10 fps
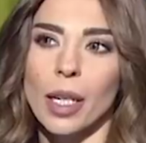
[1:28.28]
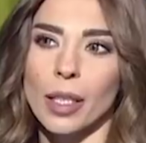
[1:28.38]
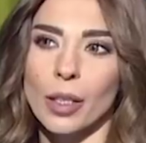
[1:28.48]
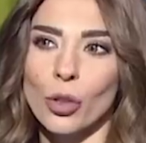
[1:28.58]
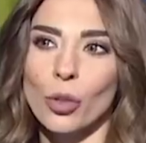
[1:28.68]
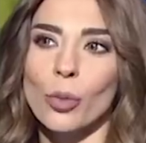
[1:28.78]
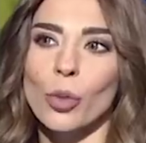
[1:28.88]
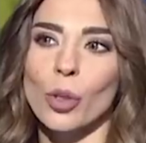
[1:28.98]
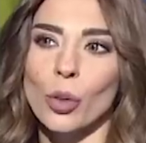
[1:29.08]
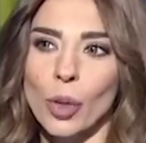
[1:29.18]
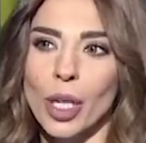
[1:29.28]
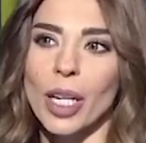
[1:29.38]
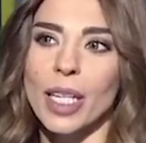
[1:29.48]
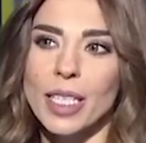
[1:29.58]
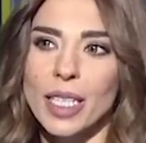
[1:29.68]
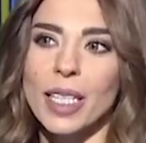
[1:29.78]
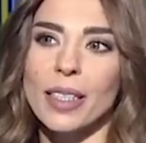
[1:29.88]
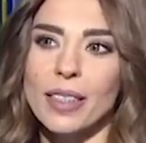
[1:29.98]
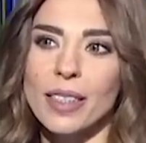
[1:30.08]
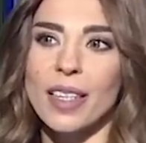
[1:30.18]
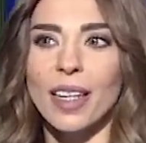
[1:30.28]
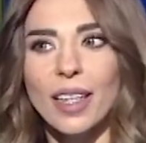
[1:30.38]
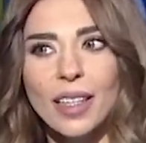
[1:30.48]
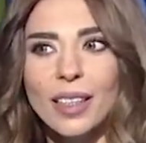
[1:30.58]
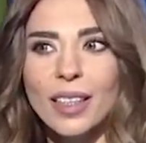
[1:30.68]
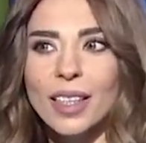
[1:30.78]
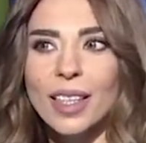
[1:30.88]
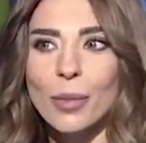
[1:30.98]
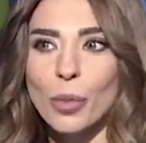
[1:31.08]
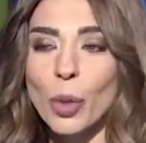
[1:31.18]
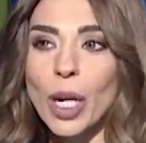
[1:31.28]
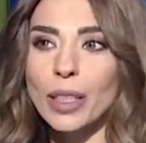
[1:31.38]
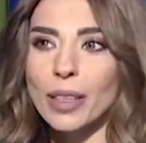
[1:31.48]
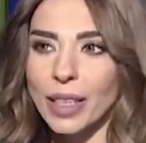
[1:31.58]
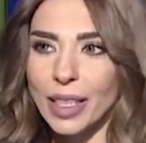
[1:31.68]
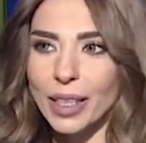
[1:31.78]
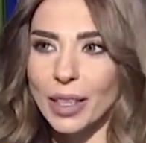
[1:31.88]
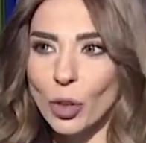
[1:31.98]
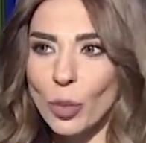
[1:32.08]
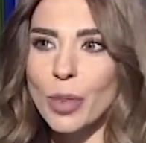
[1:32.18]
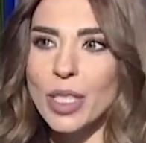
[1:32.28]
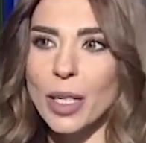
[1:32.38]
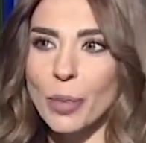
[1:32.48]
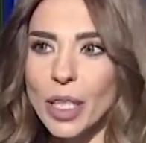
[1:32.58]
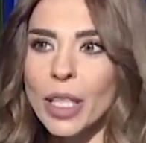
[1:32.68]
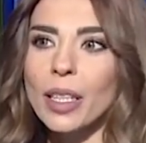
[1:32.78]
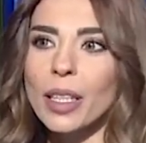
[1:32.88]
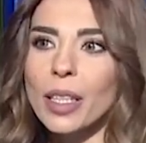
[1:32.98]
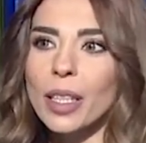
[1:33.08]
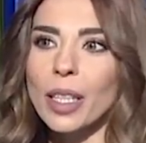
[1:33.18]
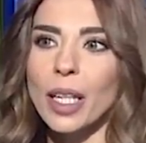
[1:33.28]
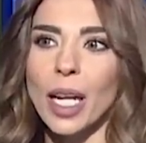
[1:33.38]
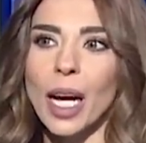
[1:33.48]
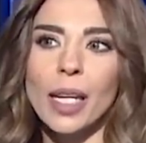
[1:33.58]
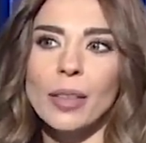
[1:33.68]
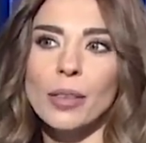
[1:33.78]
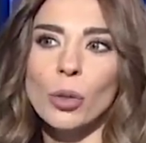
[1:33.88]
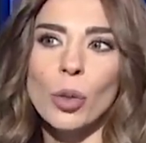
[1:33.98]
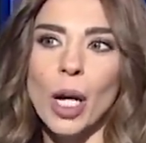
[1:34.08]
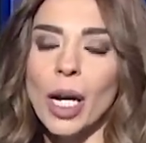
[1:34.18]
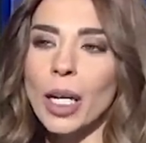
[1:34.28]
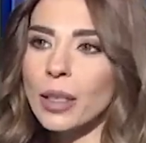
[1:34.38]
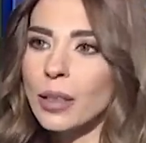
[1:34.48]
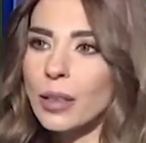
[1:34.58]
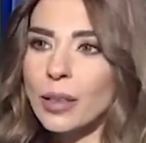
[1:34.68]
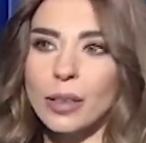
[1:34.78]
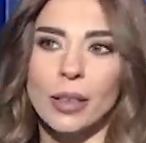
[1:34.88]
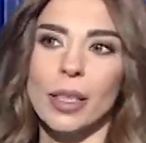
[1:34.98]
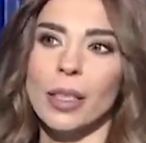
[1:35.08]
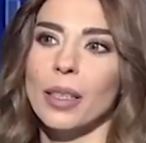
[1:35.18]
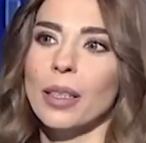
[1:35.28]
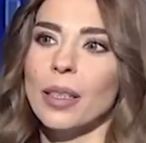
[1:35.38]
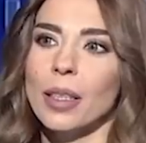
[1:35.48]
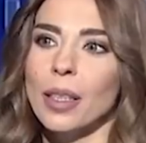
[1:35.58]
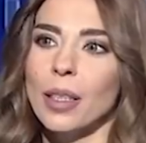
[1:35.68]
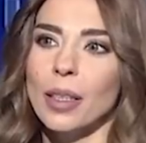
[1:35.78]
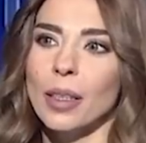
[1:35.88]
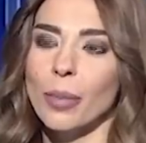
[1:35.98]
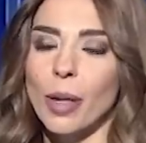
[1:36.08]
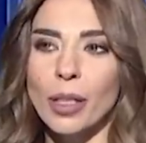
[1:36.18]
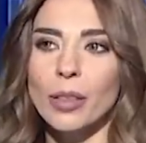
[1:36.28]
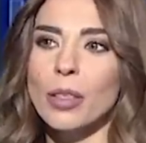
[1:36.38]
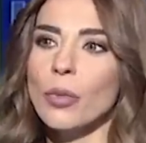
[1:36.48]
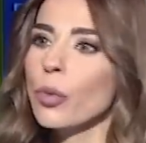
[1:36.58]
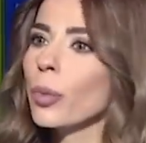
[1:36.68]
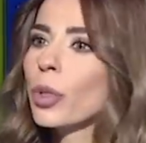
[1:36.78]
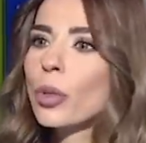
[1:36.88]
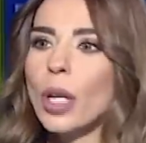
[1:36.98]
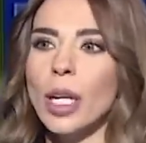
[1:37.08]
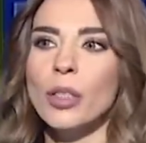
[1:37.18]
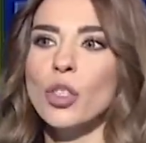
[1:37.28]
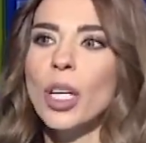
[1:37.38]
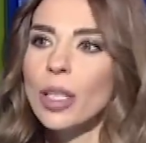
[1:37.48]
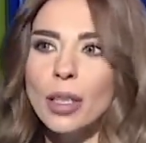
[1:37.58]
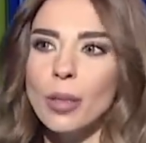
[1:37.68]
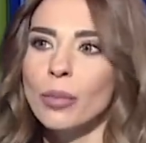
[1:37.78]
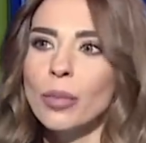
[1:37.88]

رح يكتب انه هو الرئيس الذي استقال بوقت يعني اليوم اذا بقي العهد هو عهد يعني البعض يصفوه بانه عهد جهنم